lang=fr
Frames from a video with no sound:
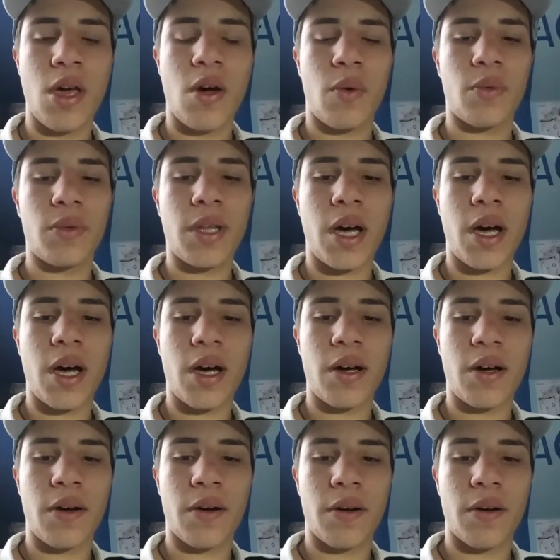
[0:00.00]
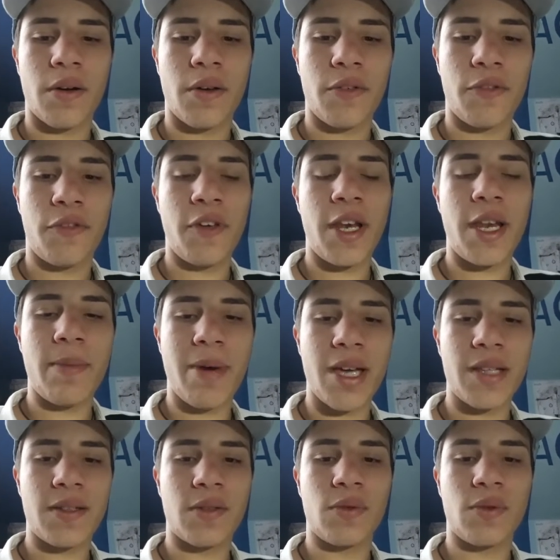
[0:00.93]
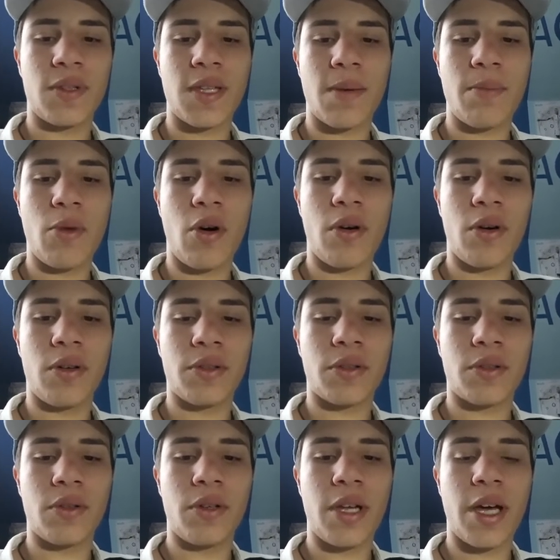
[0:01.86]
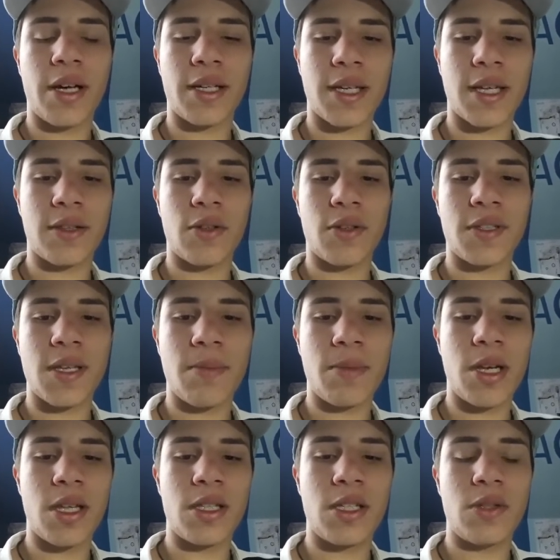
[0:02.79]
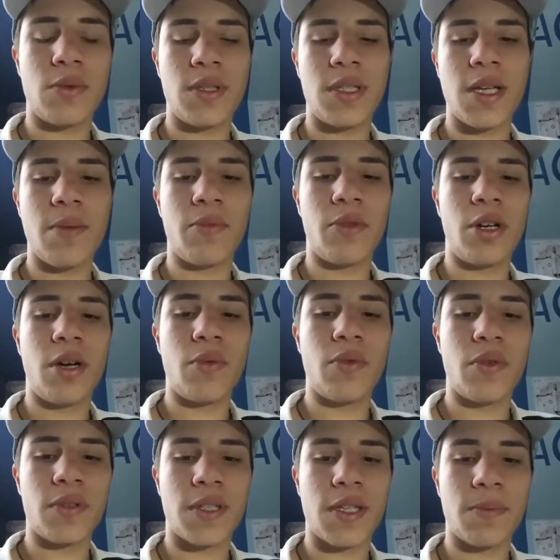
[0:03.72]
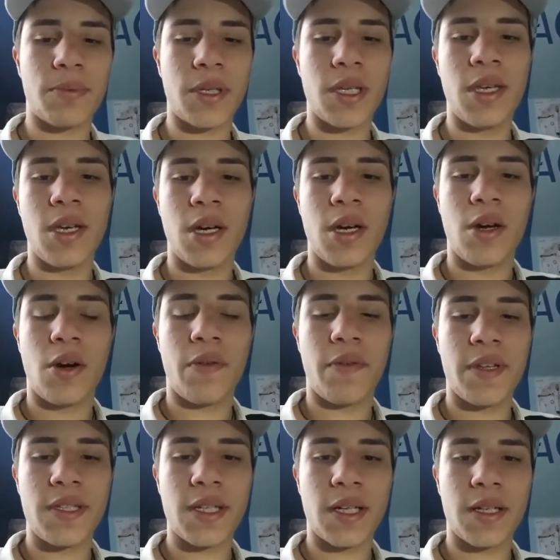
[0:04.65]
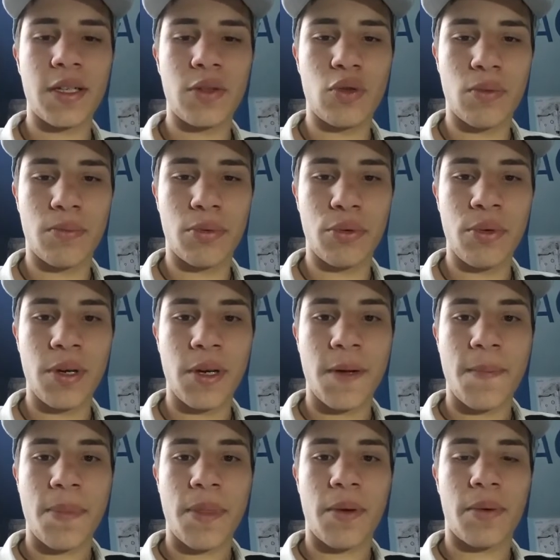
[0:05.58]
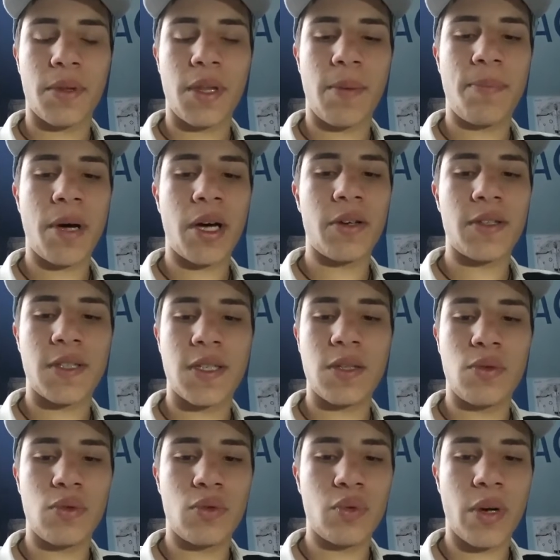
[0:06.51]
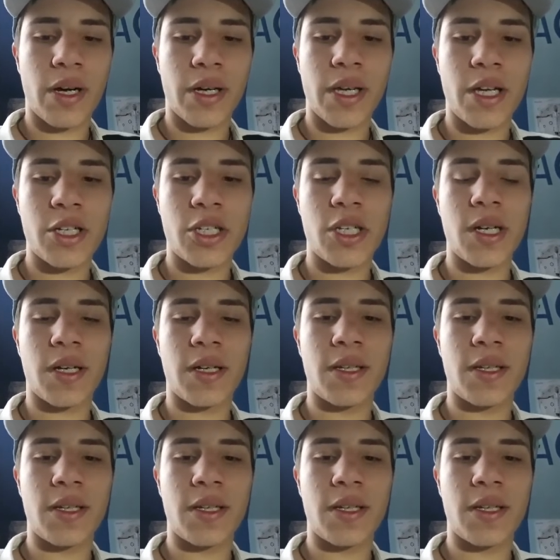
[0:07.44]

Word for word: On a fait les bêtes, notamment entre la 14e et la 18e, voilà où on s'est pris, on va dire, les deux buts on n'a pas réussi du tout à réagir.